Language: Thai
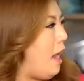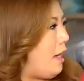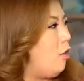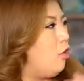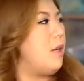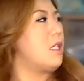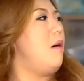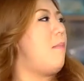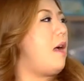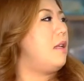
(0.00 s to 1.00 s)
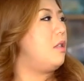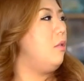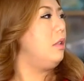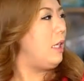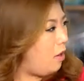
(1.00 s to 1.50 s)
นที่คนมาซ่อมมากที่สุ
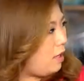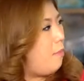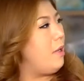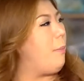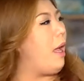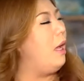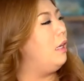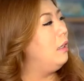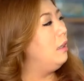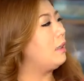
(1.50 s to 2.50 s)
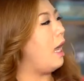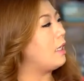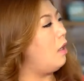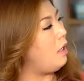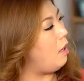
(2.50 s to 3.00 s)
ดคือเข้าเล่มนี้ป่ะการ
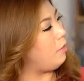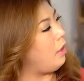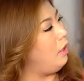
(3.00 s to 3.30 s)
เข้าเล่มนะ